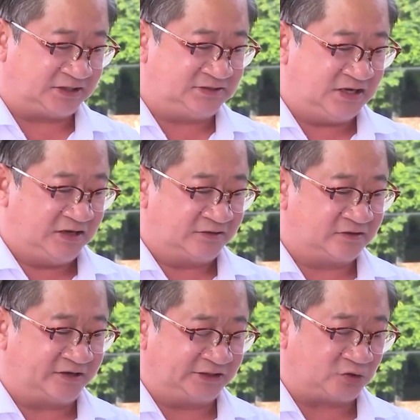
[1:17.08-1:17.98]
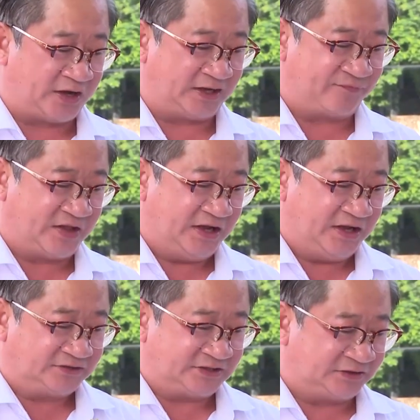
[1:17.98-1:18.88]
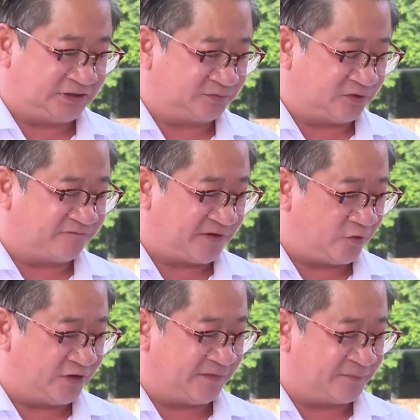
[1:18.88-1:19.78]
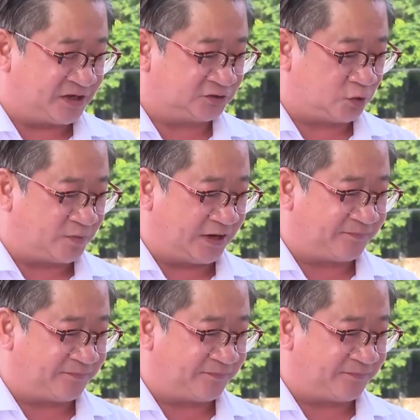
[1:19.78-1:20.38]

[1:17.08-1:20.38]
tự trong thời gian qua. Đồng thời mong muốn khi ra mắt và đi